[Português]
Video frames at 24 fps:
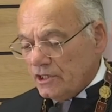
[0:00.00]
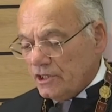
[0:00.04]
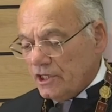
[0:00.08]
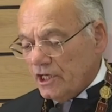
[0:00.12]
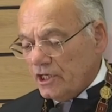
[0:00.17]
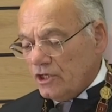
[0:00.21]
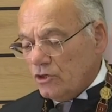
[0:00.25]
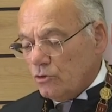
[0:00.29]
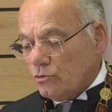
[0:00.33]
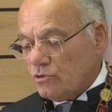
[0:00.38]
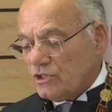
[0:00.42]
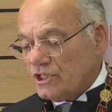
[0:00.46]

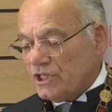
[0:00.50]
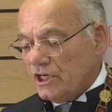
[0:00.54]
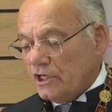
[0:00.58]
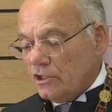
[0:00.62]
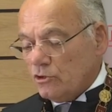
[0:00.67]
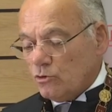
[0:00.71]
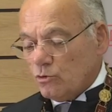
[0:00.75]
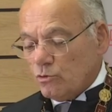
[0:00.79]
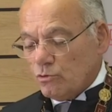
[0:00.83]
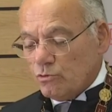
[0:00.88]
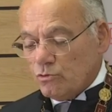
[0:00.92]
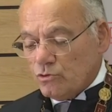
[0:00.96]
tenham de ser
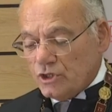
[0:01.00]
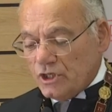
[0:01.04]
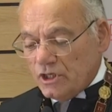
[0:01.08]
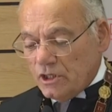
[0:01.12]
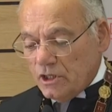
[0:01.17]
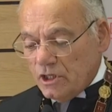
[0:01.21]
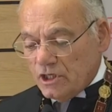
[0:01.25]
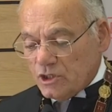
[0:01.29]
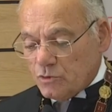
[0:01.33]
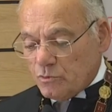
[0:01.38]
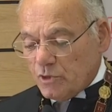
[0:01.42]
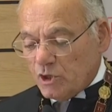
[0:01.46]

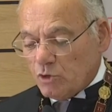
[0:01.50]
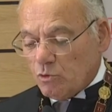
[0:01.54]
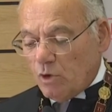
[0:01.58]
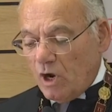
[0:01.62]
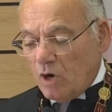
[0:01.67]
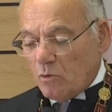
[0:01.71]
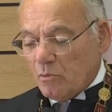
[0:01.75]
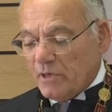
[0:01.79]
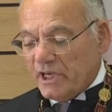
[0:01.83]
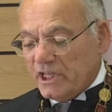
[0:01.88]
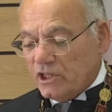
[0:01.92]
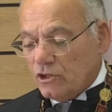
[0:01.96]
introduzidas
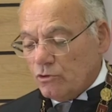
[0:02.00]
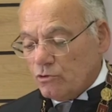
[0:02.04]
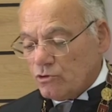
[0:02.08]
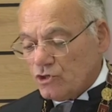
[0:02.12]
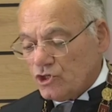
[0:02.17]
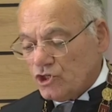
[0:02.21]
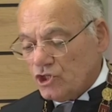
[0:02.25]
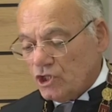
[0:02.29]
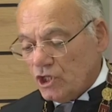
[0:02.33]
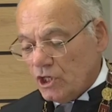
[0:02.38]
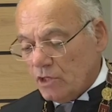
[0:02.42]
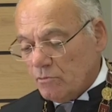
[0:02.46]
manualmente no
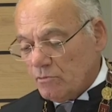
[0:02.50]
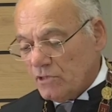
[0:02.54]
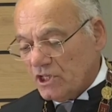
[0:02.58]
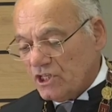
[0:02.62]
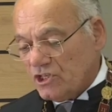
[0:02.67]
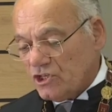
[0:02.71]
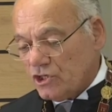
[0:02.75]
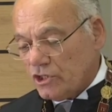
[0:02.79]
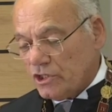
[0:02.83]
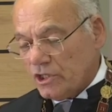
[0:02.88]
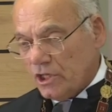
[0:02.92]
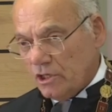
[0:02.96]
sistema
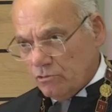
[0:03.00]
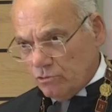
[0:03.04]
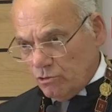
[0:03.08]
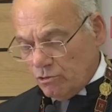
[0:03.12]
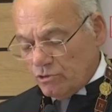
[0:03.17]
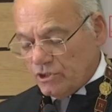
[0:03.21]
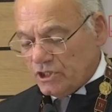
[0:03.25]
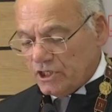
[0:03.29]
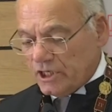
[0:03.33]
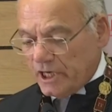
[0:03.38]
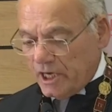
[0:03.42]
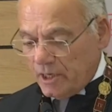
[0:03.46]
de gestão
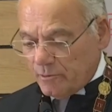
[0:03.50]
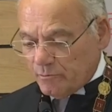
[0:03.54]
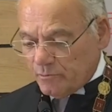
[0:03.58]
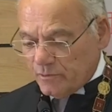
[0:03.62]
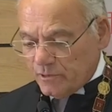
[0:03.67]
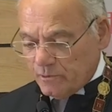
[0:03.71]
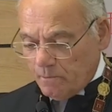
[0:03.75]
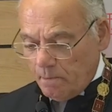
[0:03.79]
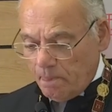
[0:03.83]
do TCAP.